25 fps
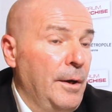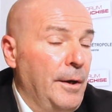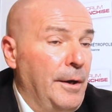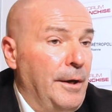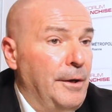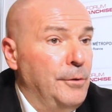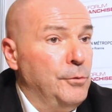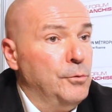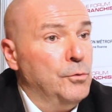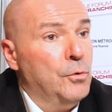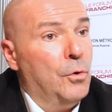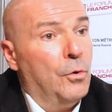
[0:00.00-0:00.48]

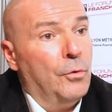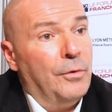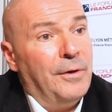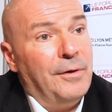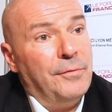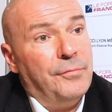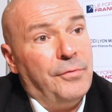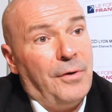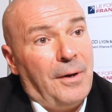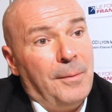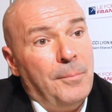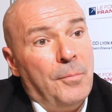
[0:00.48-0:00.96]
Et nous, on
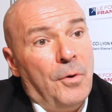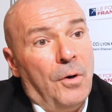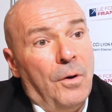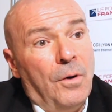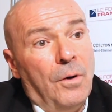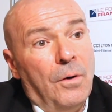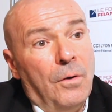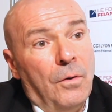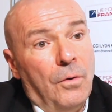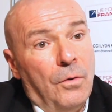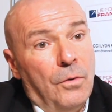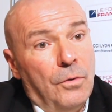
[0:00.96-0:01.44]
est
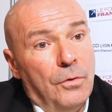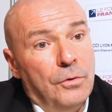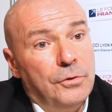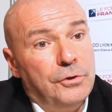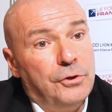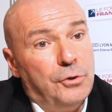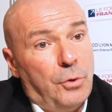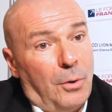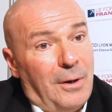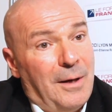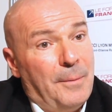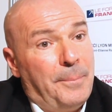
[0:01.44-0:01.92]
vraiment
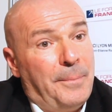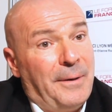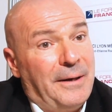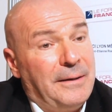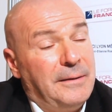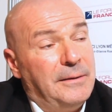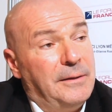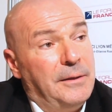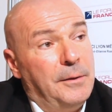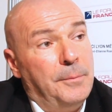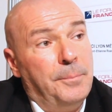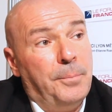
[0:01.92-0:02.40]
sur la
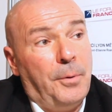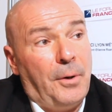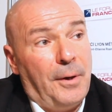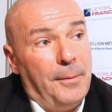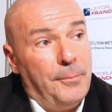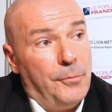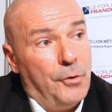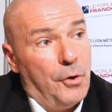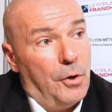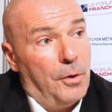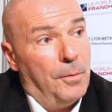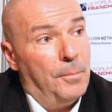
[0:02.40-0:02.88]
partie
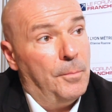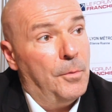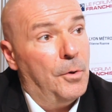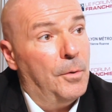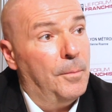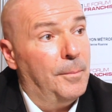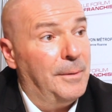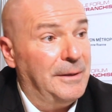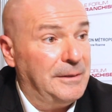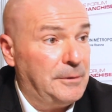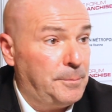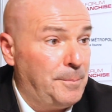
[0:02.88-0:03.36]

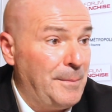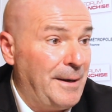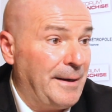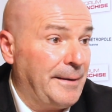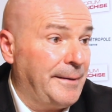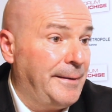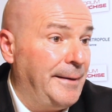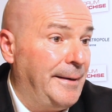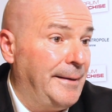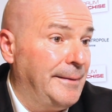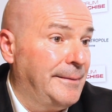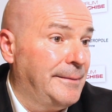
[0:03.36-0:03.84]
premium, mass
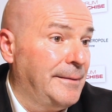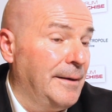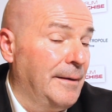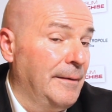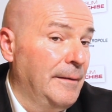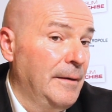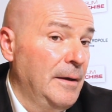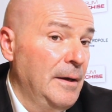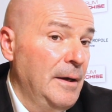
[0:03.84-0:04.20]
market,